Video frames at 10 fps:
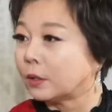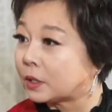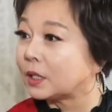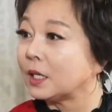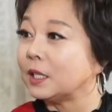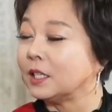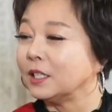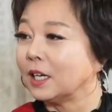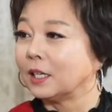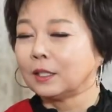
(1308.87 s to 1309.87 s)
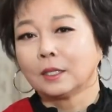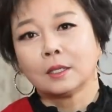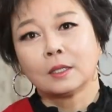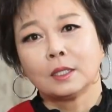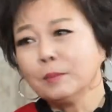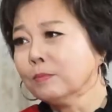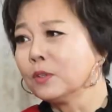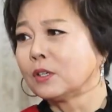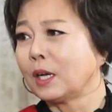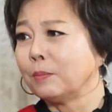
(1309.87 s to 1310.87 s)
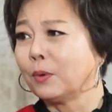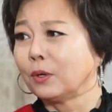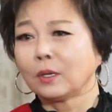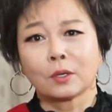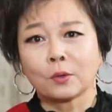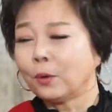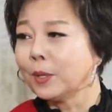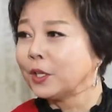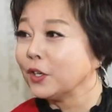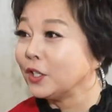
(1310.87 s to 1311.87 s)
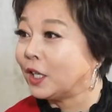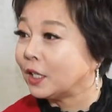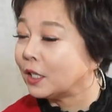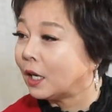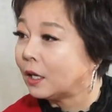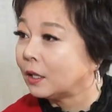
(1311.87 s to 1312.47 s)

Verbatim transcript: 어떻게 해야 되느냐. 인물을 안 보는 코미디언이 되자.